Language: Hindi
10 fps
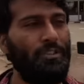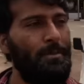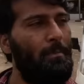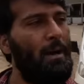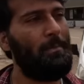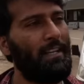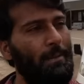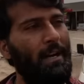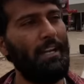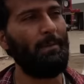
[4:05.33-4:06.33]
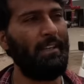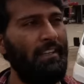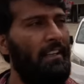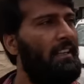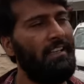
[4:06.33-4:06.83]
को जिम्बाब्वे के बारे में
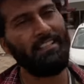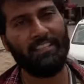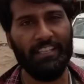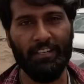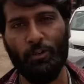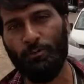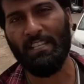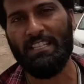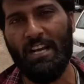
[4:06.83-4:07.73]
इस सिटी घूमता